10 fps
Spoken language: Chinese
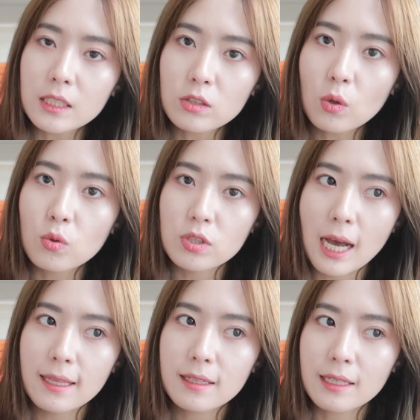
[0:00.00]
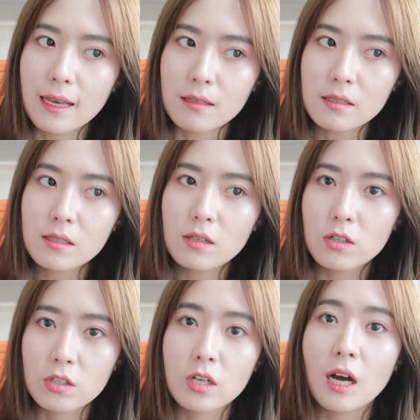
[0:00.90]
这个豆沙的颜
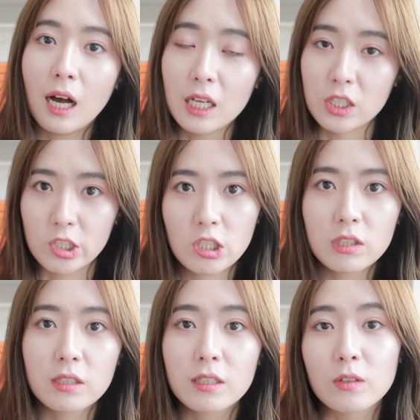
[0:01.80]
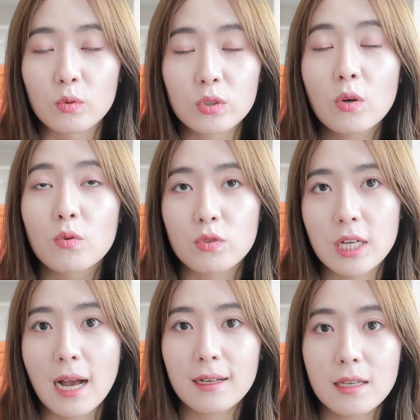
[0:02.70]
色是很正宗的那种豆
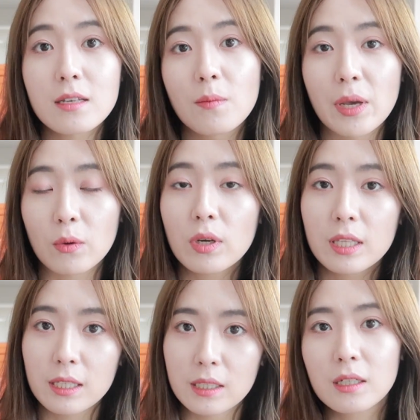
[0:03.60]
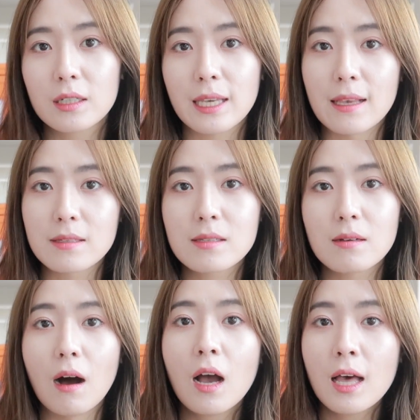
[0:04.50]
沙干燥玫瑰的一个颜
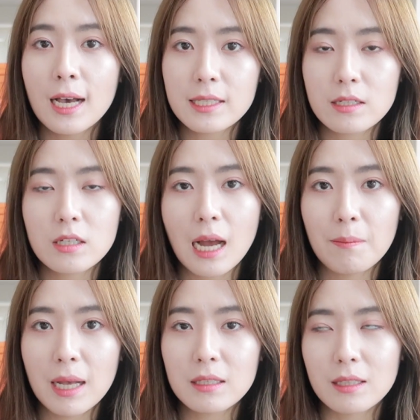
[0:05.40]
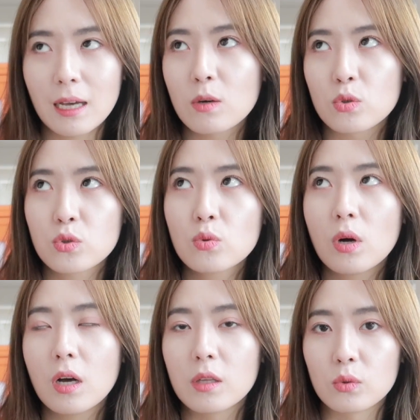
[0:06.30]
色。那其实阿玛尼它有出
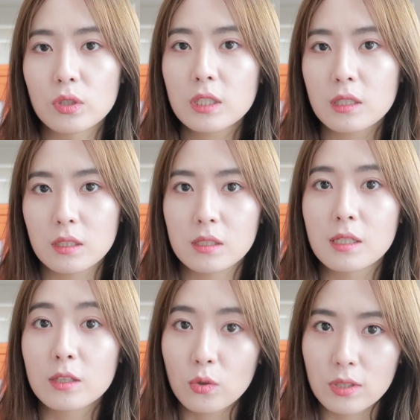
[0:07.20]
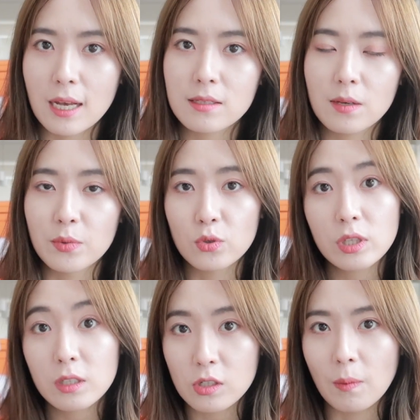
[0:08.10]
过很多的一些豆沙色，比如
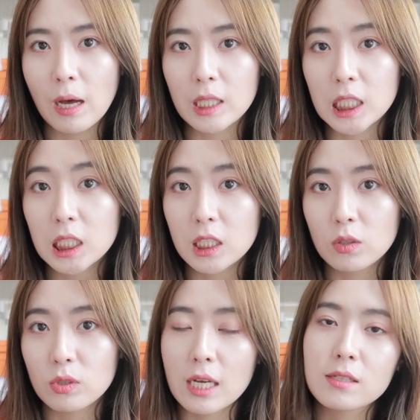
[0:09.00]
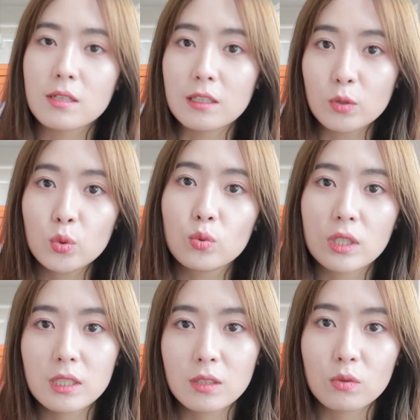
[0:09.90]
说那个小胖丁那个豆沙色，一度
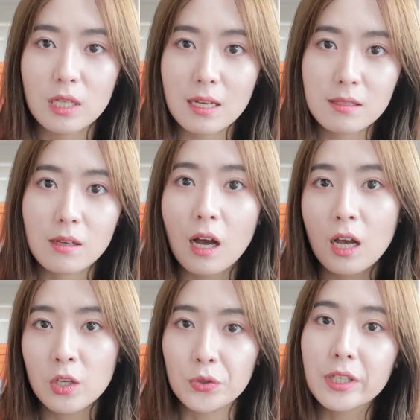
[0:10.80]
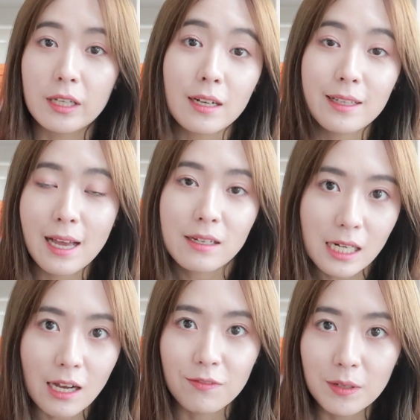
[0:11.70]
跟这个豆沙色有一点点让大家
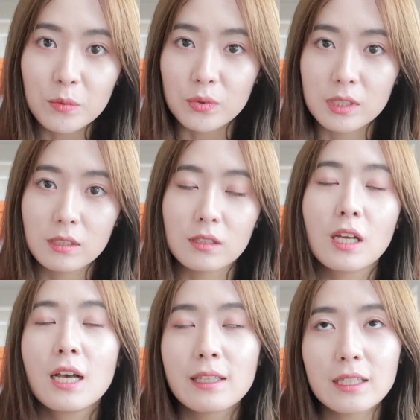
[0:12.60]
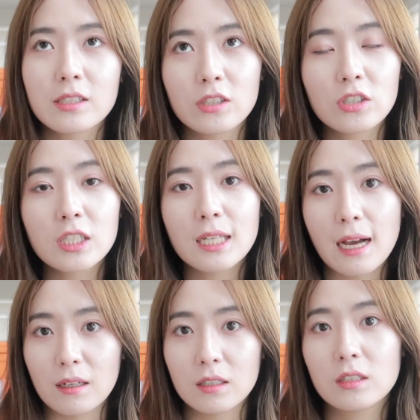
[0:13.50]
傻傻分不清。但其实这
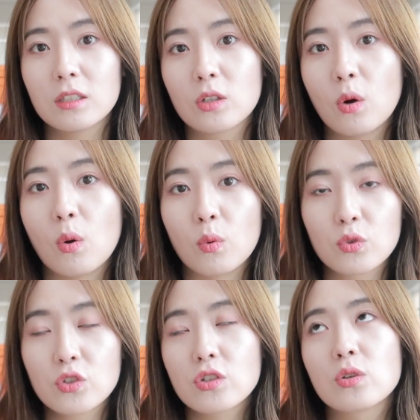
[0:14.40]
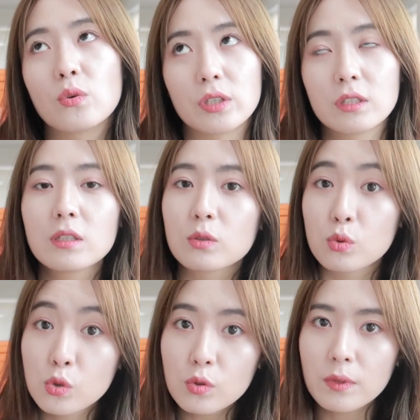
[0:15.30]
两个口红是有一定
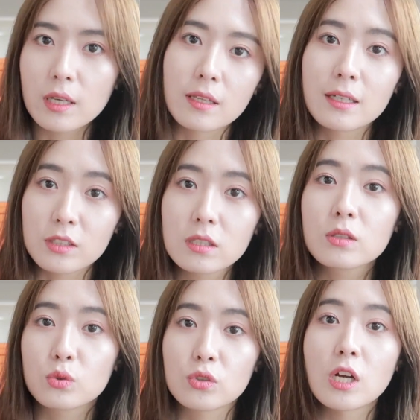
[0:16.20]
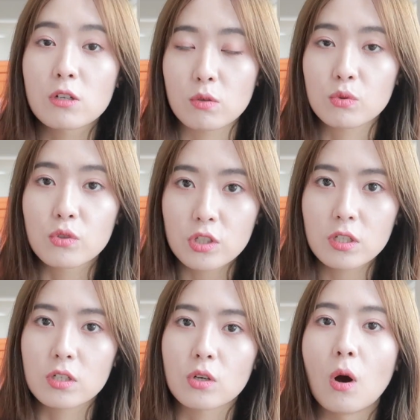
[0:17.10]
区别的。当你真正去上手去试
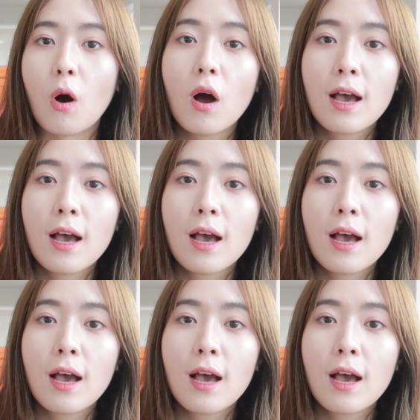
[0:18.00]
的时候。